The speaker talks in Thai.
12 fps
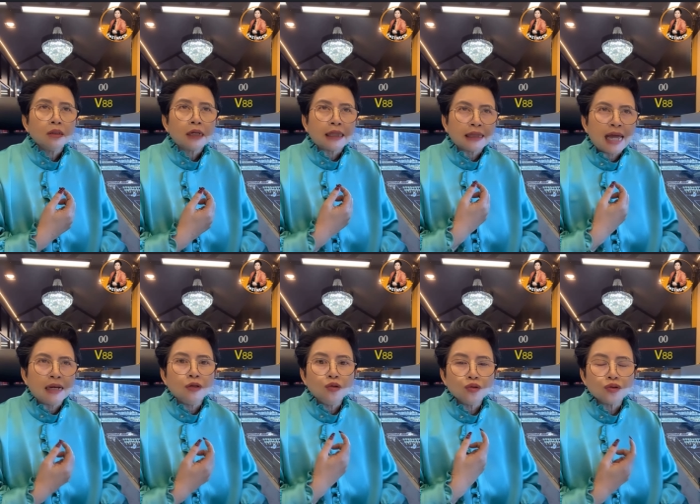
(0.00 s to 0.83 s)
กระตัน
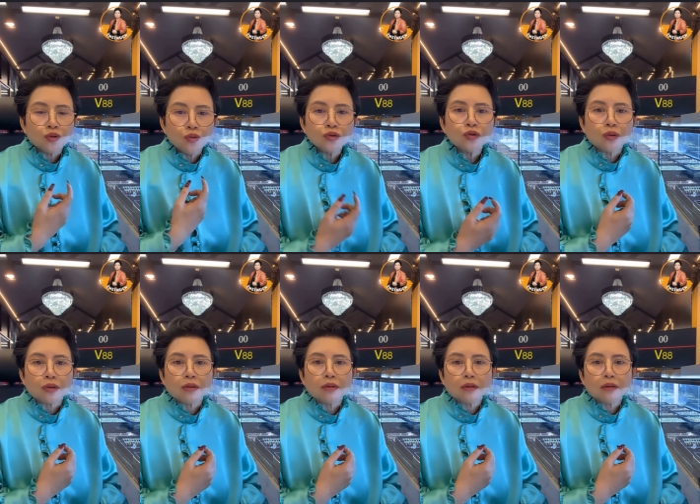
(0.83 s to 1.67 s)
อยู่สูงสุด
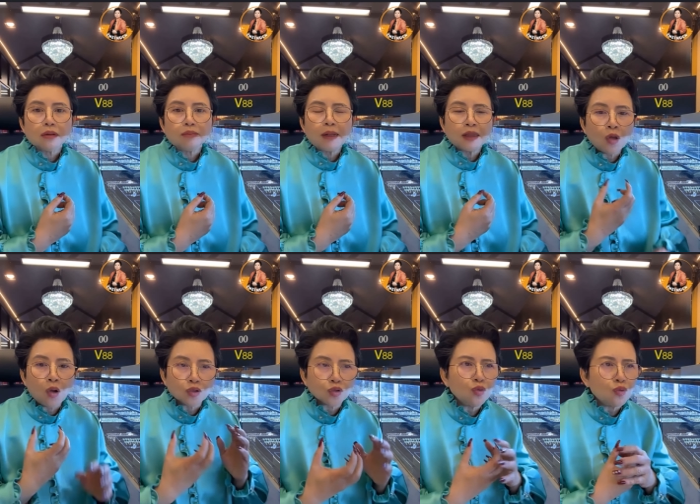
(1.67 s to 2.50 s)
ไปต่อ
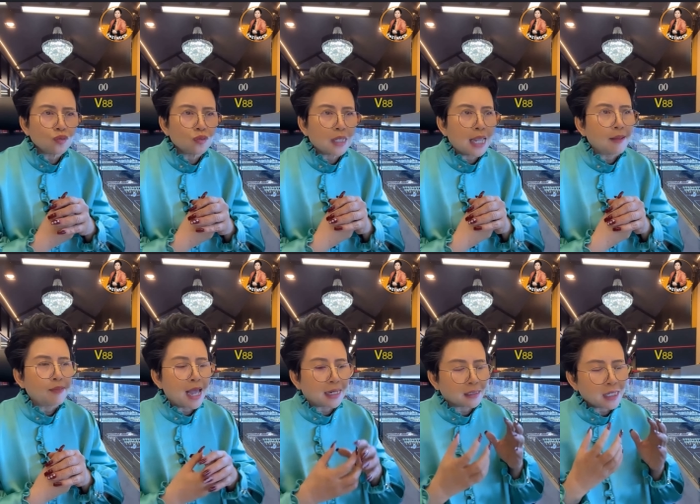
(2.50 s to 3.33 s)
สู้อยู่นะ
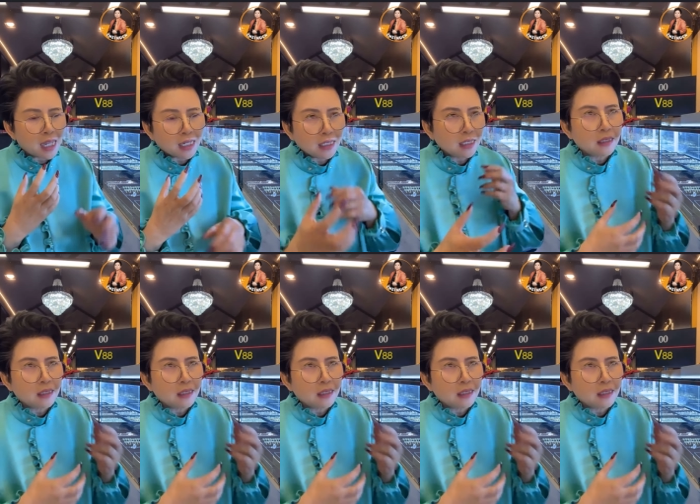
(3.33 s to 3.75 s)
ผัดไทย